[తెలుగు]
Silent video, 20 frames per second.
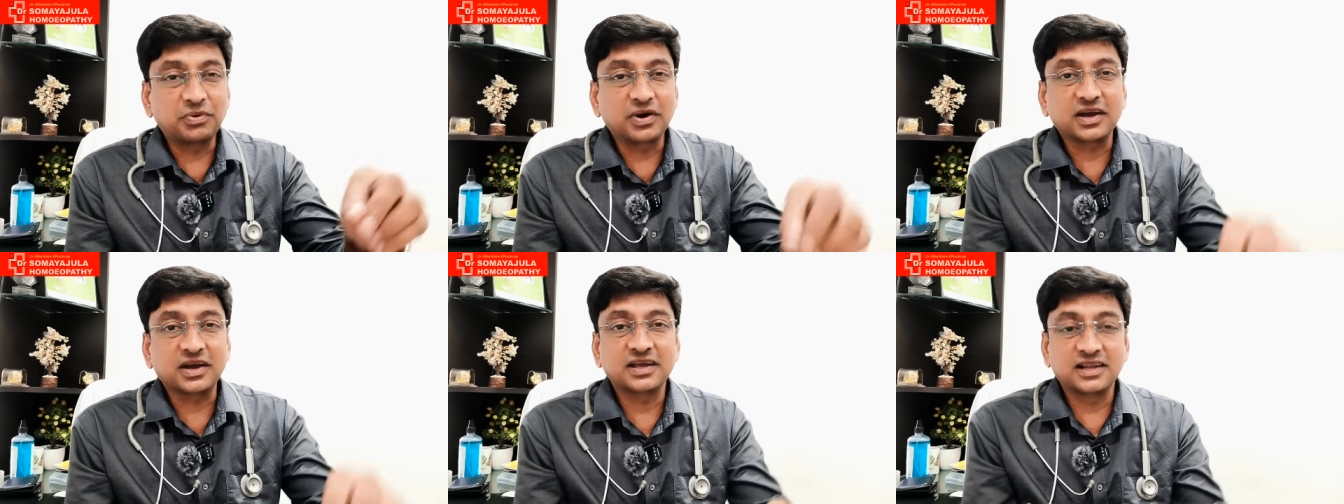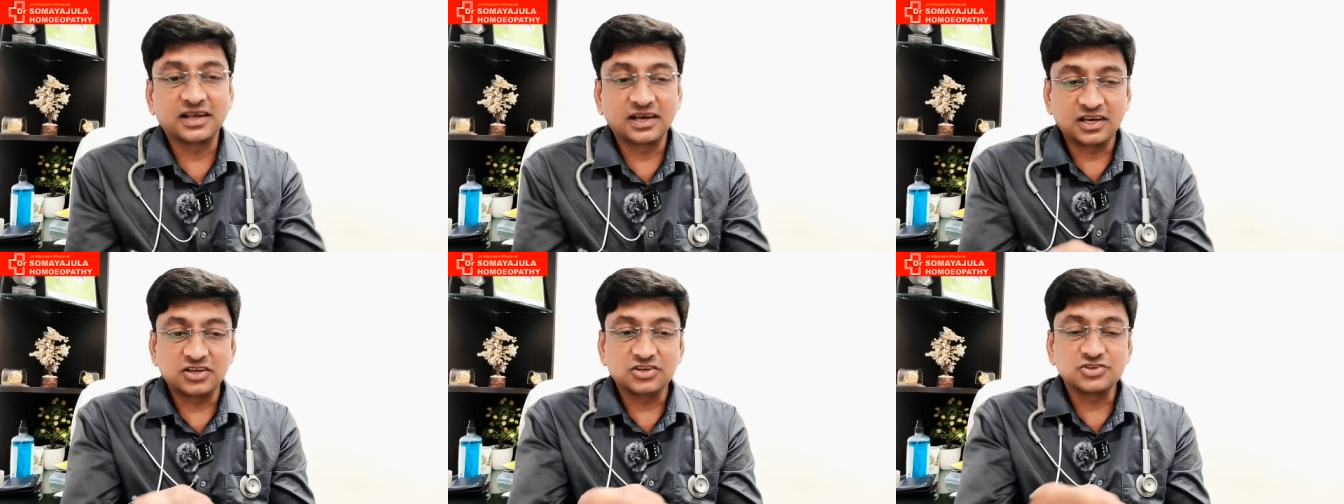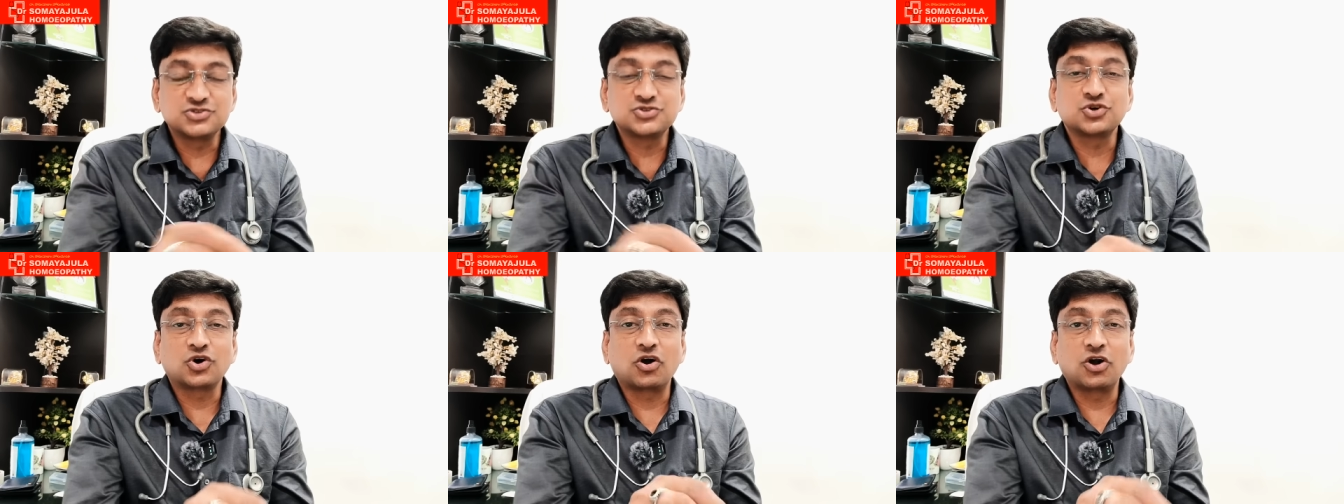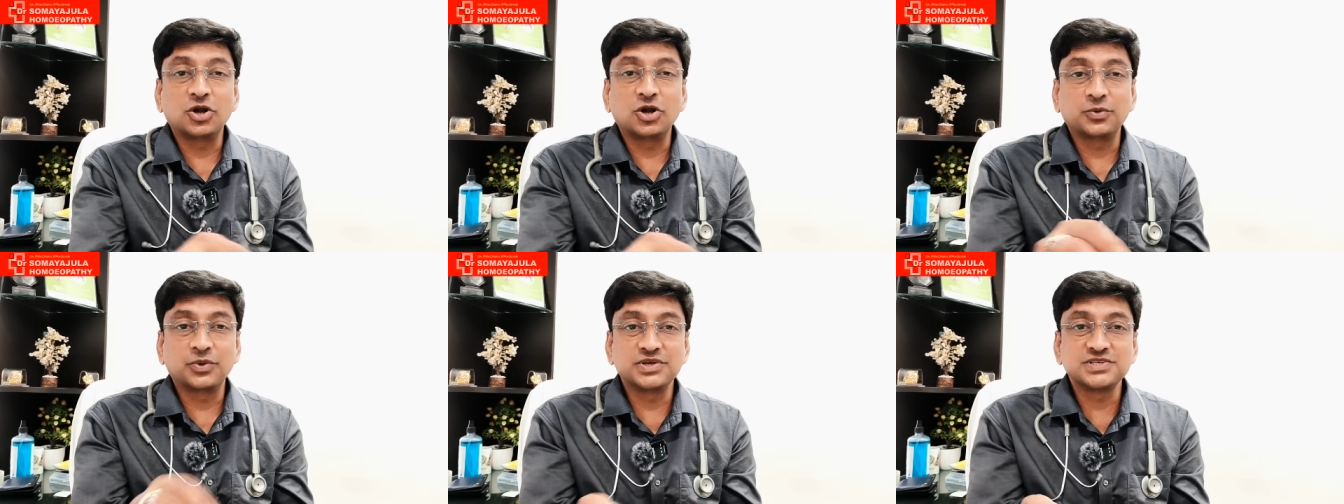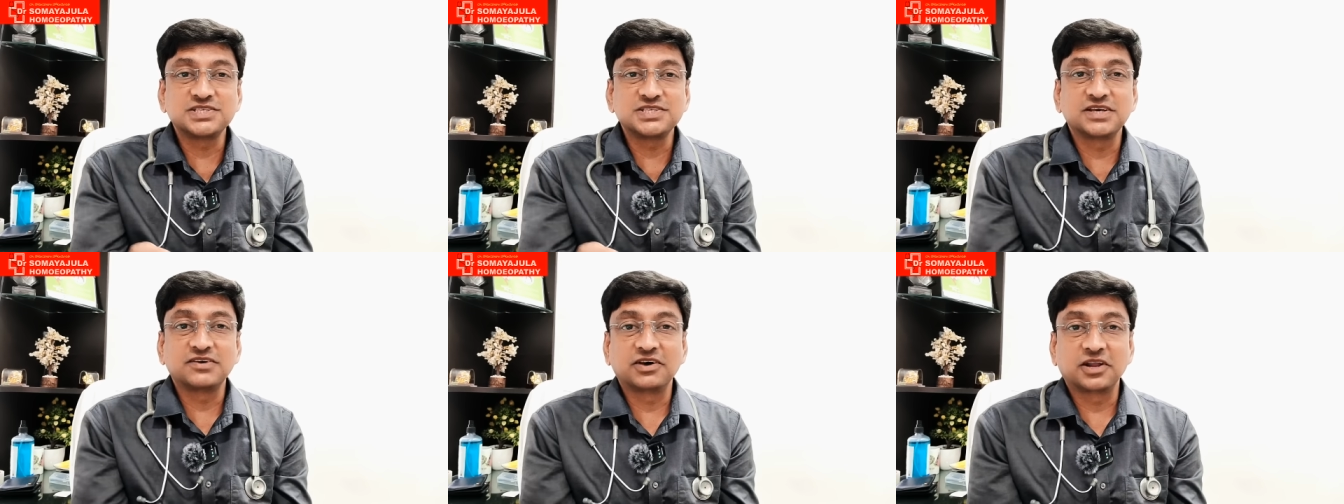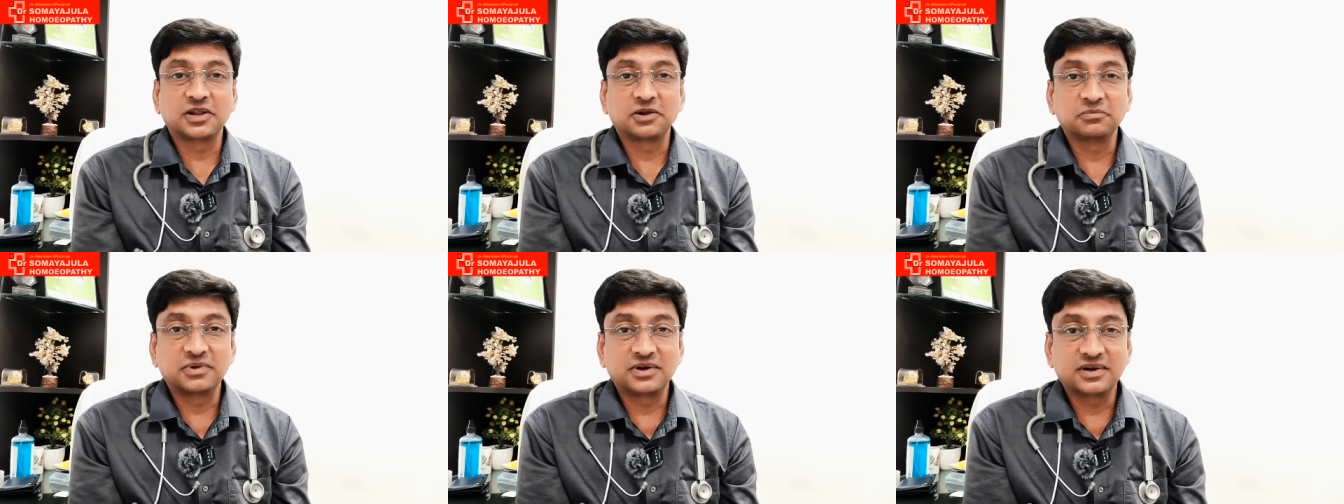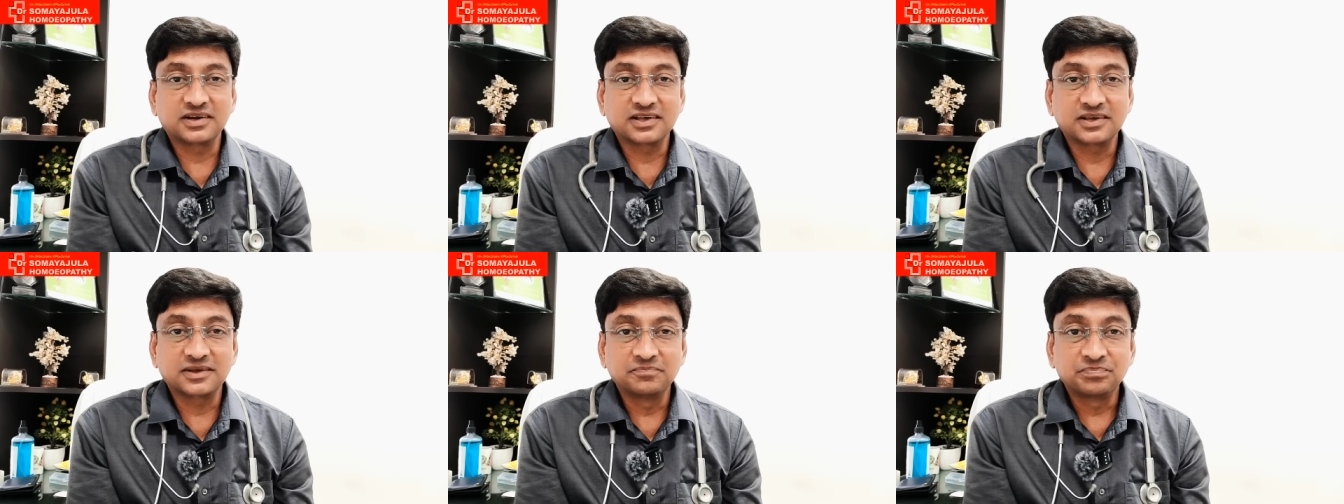పక్కన సాల్ట్ వేసేవారు
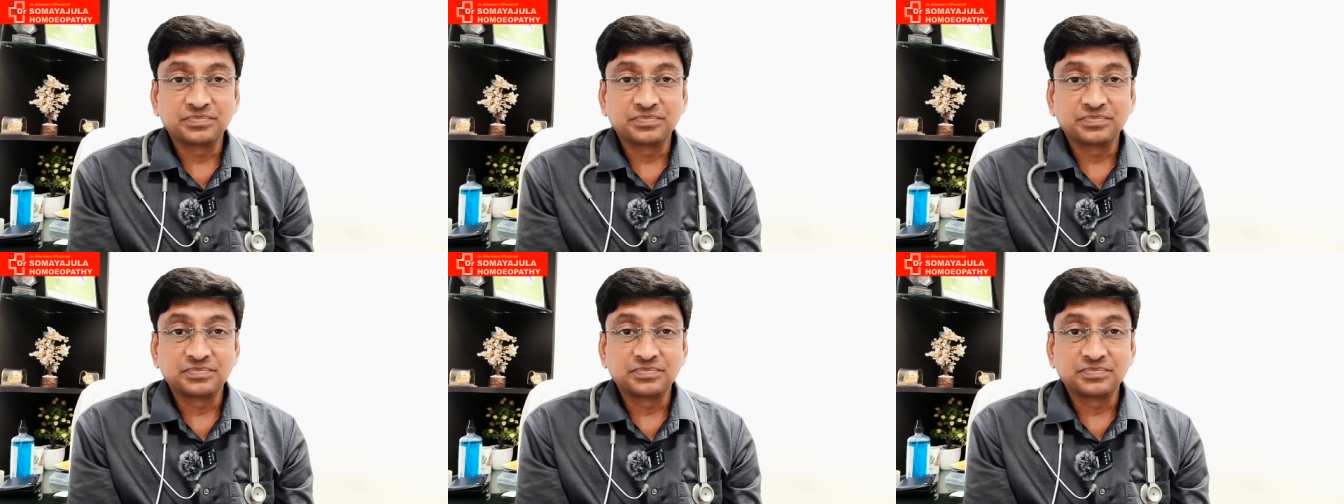అనమాట